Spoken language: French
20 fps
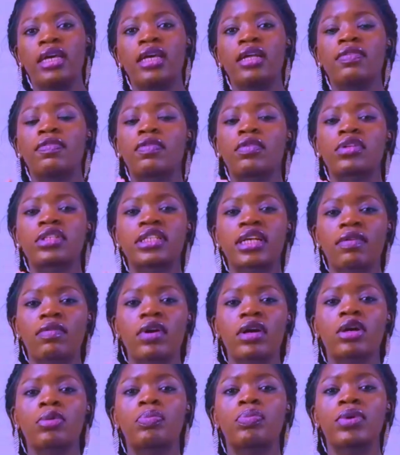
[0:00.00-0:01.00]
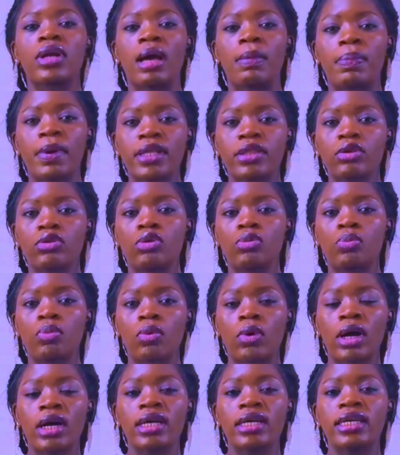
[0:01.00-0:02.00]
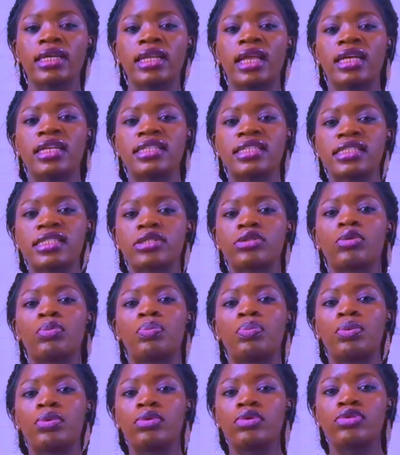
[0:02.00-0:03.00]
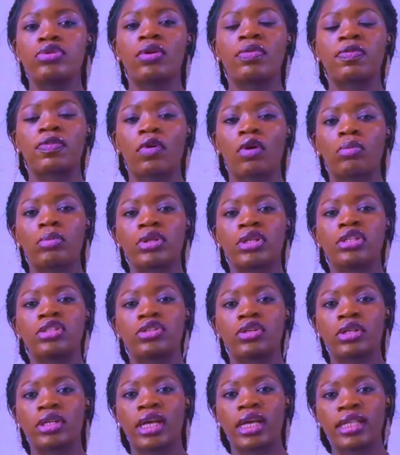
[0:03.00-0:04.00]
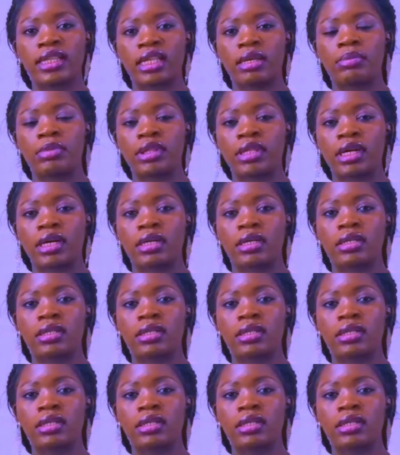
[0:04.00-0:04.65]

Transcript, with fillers: Il faut savoir que pour la perte de poids, il existe plusieurs formes de jeûne intermittent.